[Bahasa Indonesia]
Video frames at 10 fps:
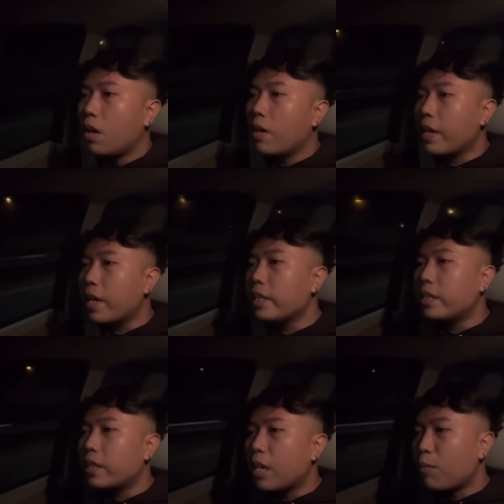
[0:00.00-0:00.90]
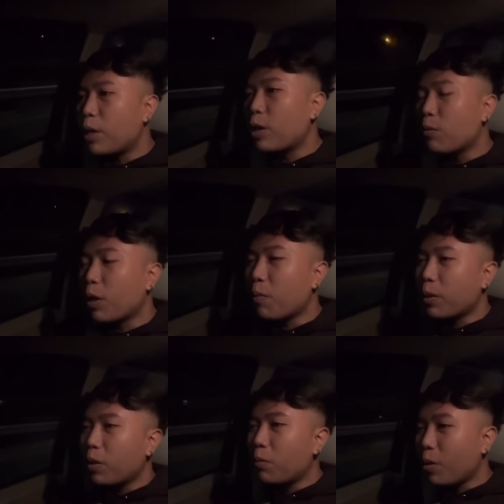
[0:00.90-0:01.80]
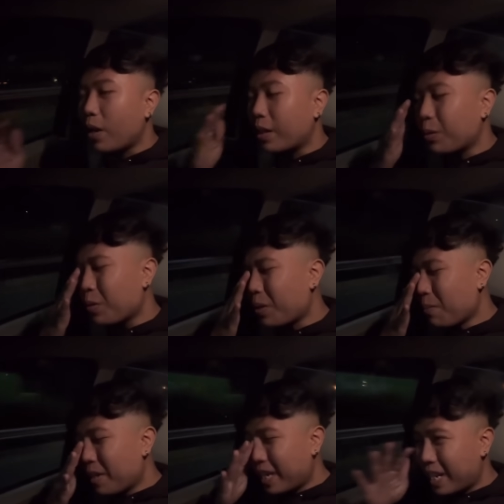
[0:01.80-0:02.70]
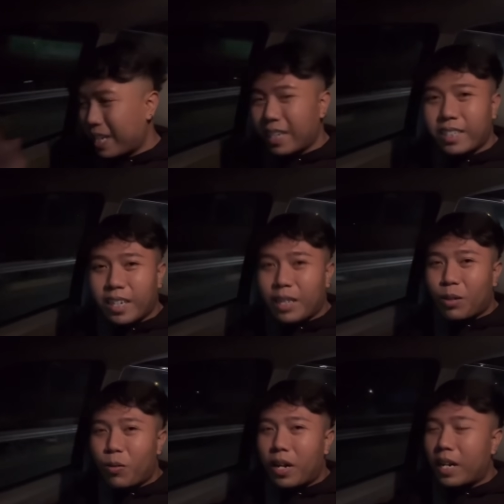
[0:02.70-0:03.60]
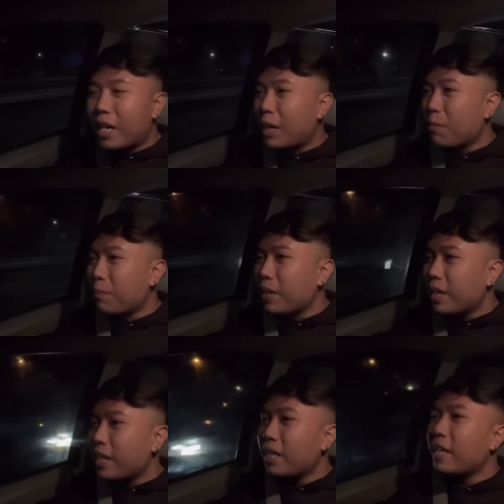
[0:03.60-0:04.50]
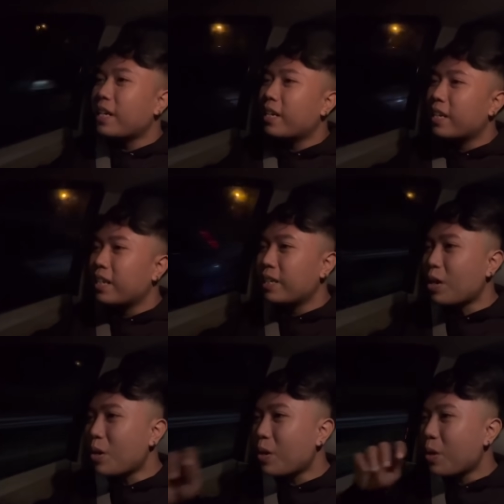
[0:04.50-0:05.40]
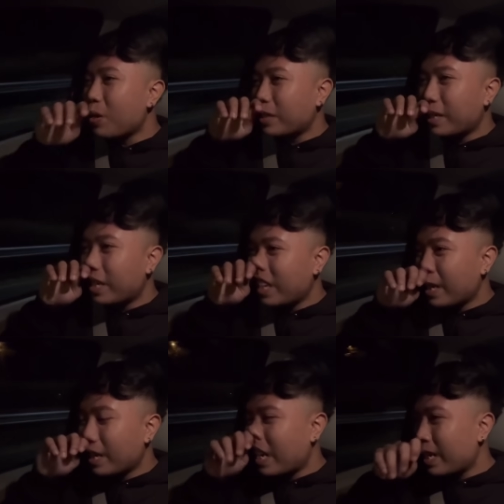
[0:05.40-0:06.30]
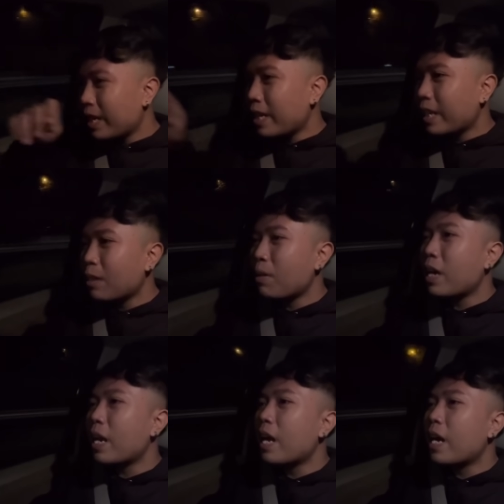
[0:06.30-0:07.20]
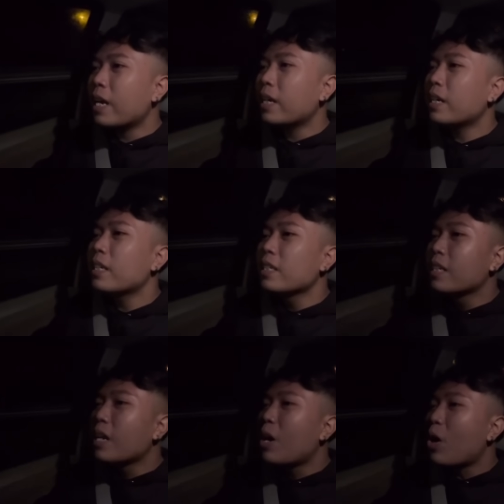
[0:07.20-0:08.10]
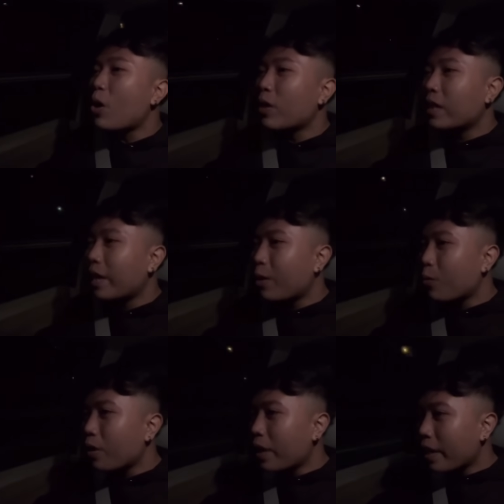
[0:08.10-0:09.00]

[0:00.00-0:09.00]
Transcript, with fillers: Oke okay guys, Assalamualaikum warahmatullahi wabarakatuh Kembali lagi di channel gua Kang MP Yuk, jadi kali ini kita bakalan OTW